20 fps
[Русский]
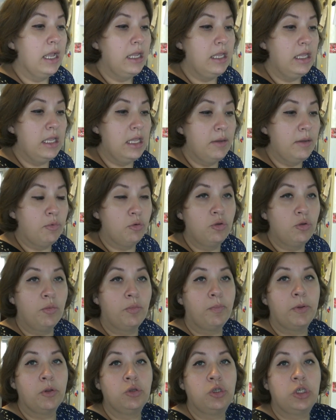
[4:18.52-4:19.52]
И буду
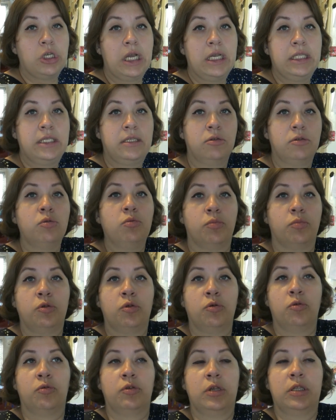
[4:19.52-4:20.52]
получать, ну,
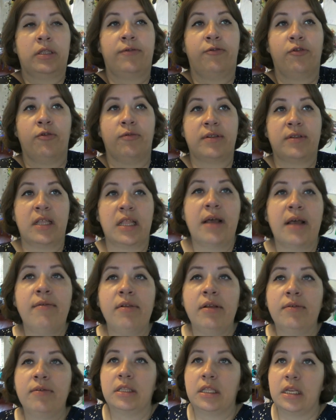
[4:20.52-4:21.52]
буду это все
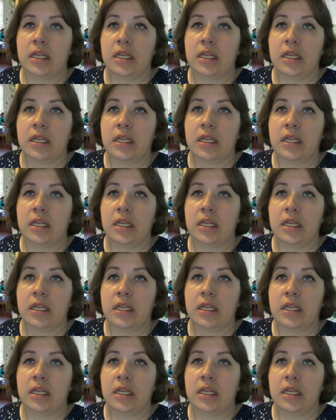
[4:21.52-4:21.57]
восстанавливать,